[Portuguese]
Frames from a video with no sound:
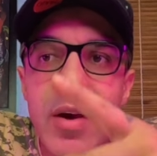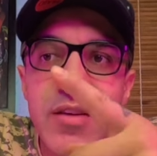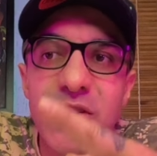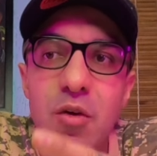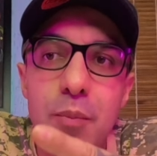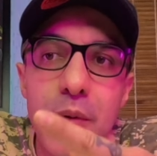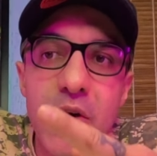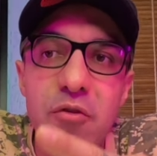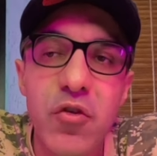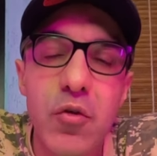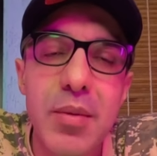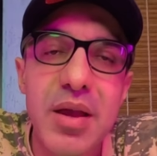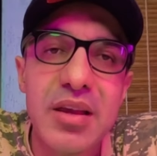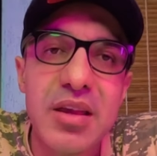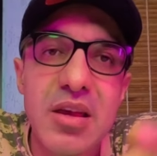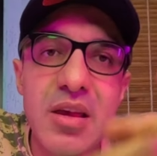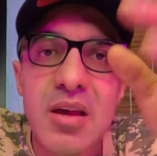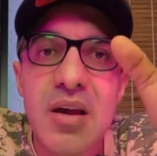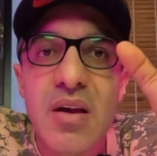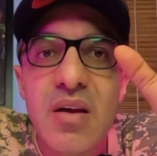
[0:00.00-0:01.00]
Esse perfume
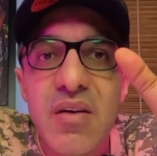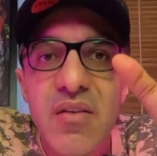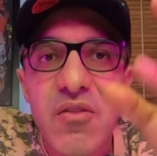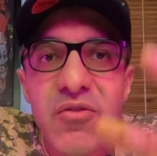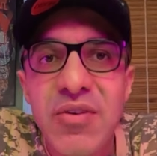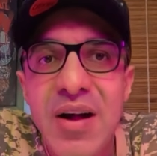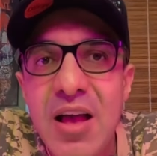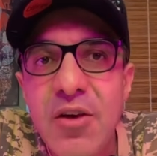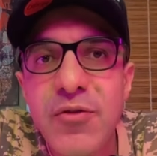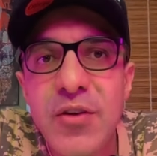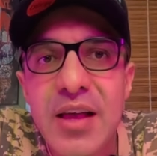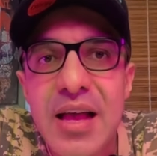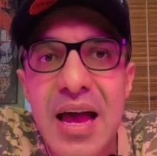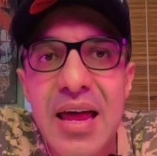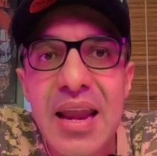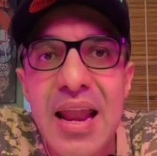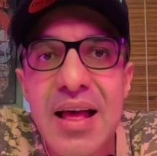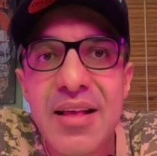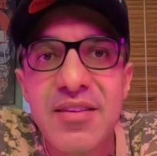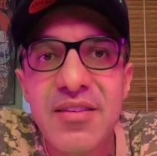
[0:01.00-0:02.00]
aqui vai
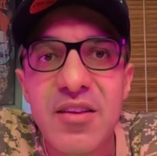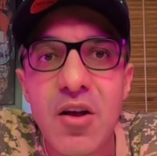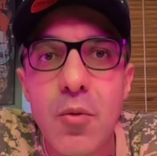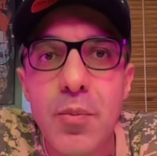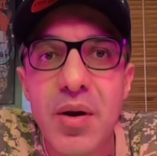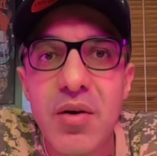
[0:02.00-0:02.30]
ficar na ação